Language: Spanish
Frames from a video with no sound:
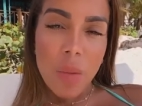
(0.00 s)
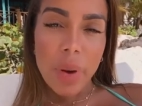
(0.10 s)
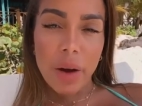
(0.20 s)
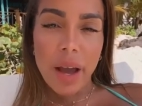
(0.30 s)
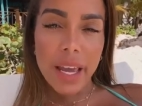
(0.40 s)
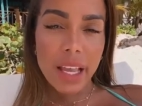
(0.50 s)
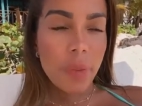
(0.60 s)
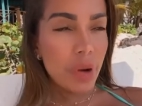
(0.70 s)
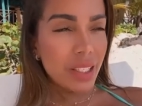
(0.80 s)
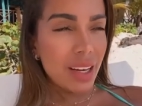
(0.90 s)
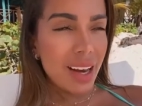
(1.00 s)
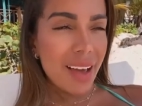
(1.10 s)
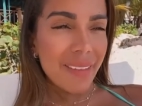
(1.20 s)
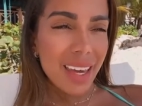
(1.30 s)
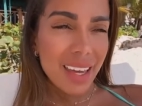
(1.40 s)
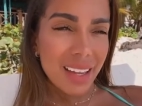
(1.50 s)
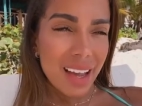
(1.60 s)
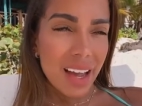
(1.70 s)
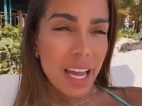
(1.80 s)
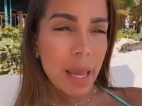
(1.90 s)
Pero ahí después en la
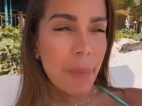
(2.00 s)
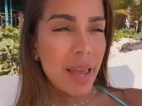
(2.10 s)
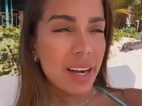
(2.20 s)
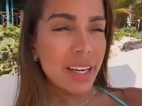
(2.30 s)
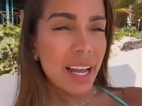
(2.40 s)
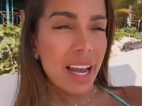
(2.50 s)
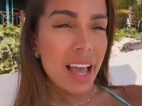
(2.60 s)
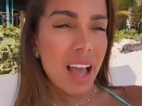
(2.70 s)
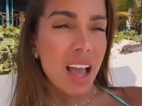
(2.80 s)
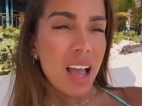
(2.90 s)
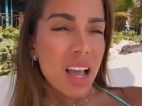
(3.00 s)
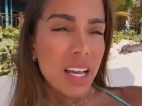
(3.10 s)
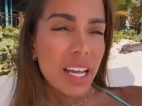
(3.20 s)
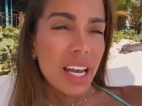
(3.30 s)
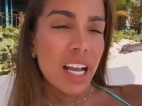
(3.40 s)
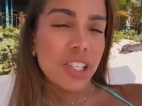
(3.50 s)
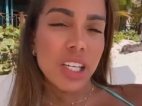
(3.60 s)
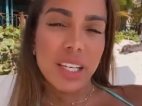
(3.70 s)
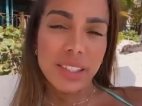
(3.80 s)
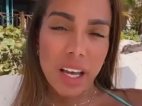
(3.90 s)
vida esperan que la, que la
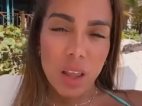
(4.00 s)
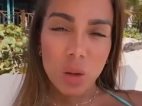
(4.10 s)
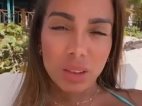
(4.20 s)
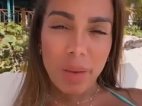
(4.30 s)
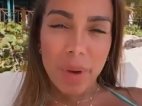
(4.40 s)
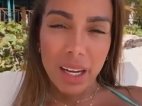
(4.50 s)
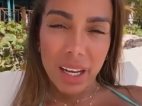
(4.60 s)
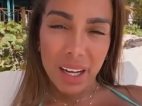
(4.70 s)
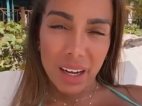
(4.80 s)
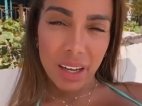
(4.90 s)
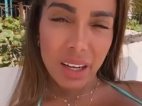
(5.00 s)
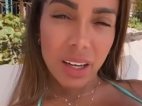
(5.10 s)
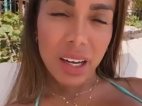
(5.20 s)
chica sea de otra manera.